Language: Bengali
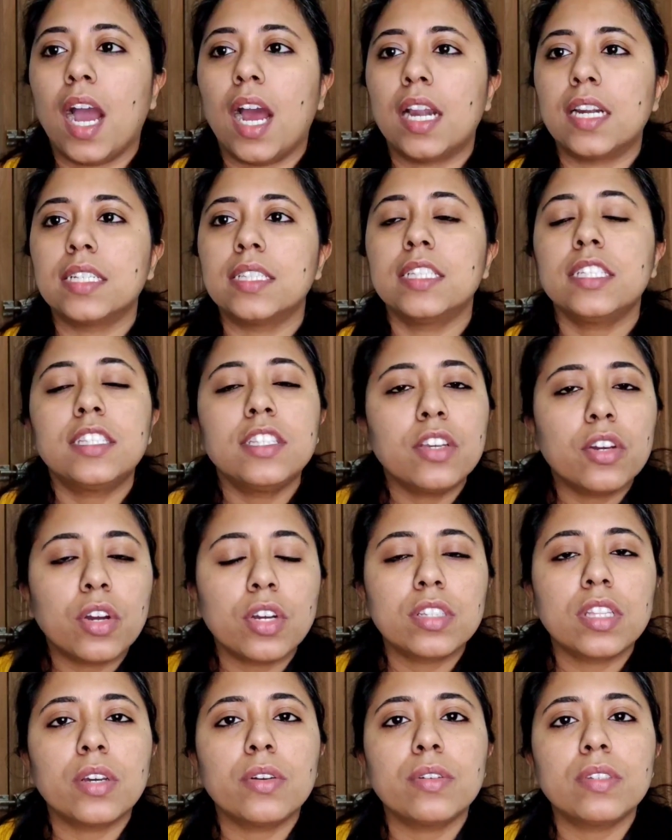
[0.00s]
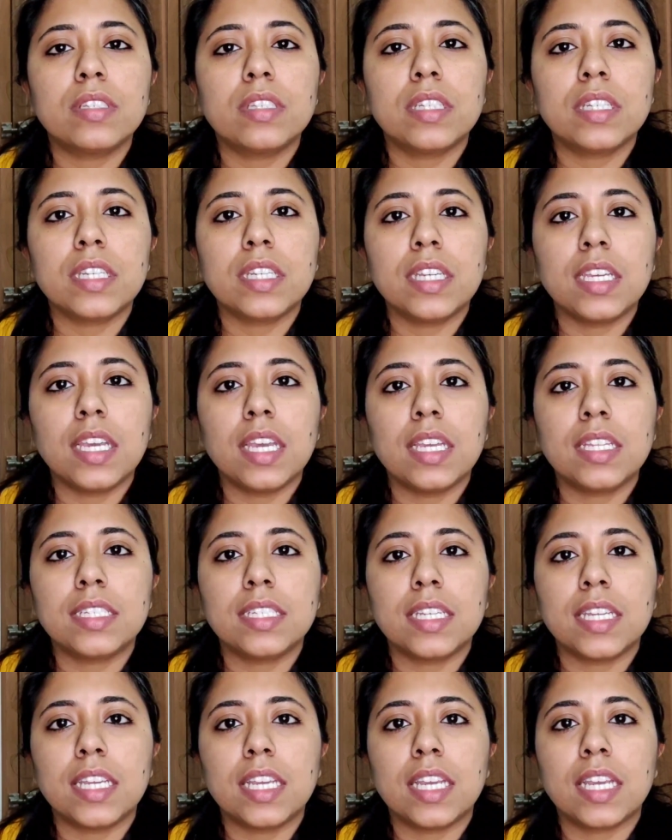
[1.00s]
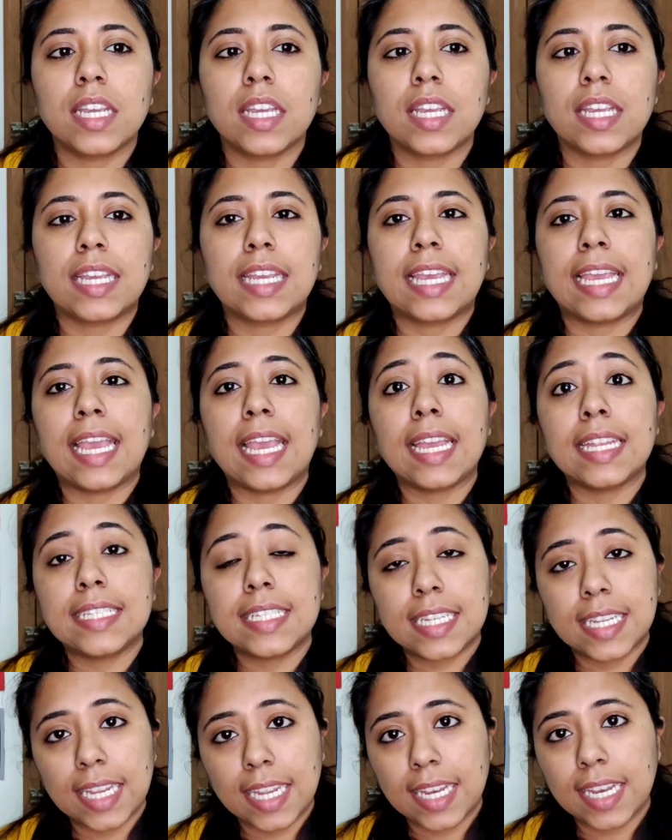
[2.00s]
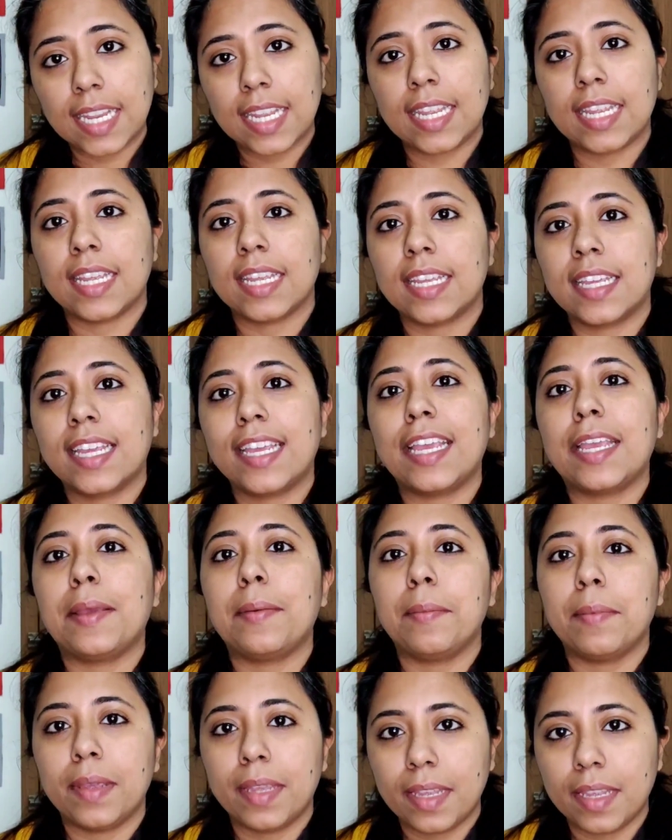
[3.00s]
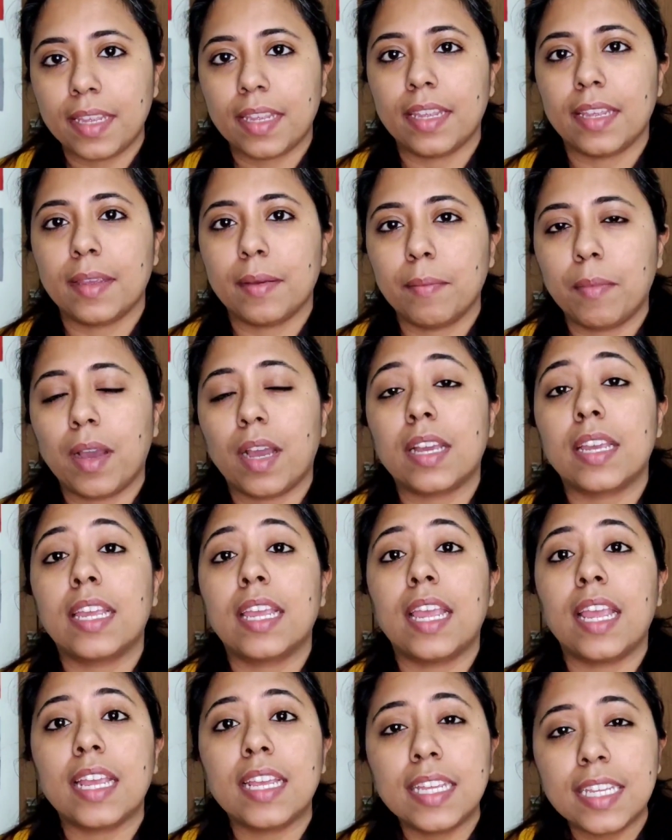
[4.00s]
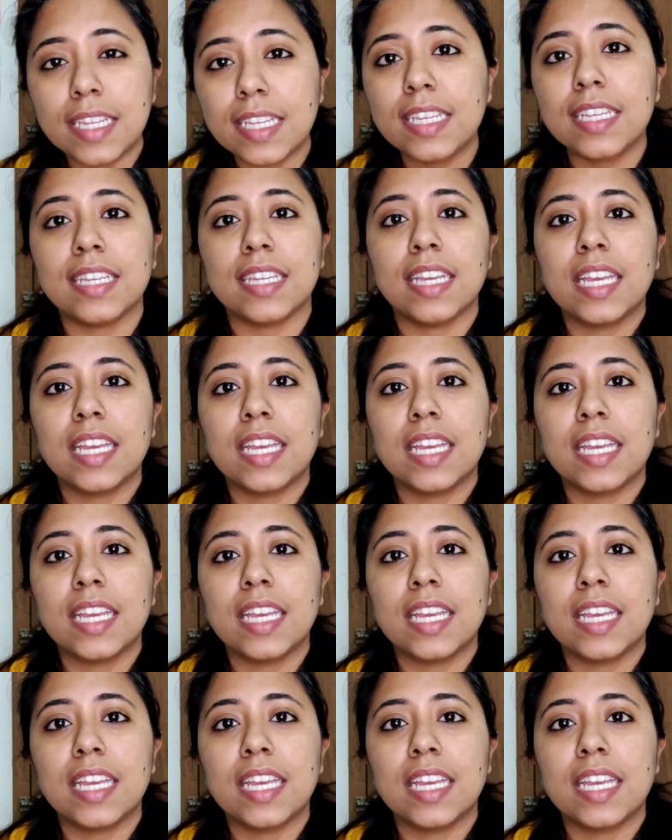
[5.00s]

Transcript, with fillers: আর দ্বিতীয় কথা হচ্ছে গিয়ে যে কে ছেলে কে মেয়ে বা কে কী